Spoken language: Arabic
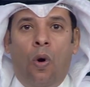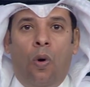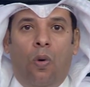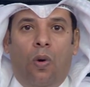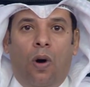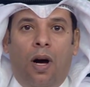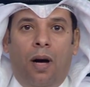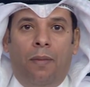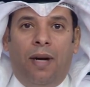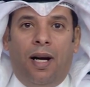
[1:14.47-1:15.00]

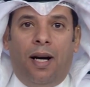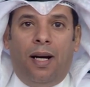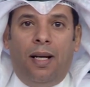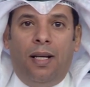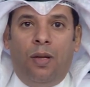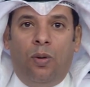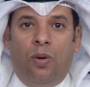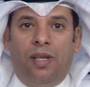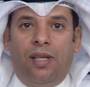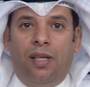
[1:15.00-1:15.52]

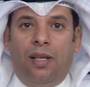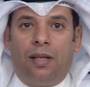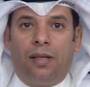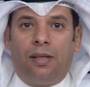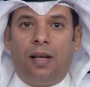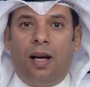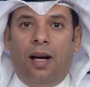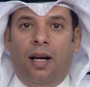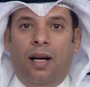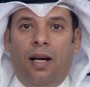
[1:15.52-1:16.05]
ومعالي وزير
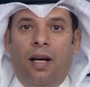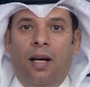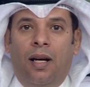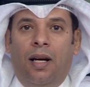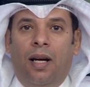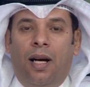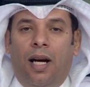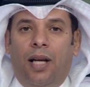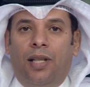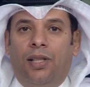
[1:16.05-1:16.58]
الصحة
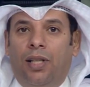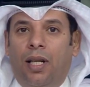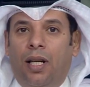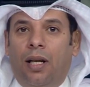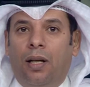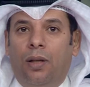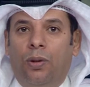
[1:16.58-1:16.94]
الشيخ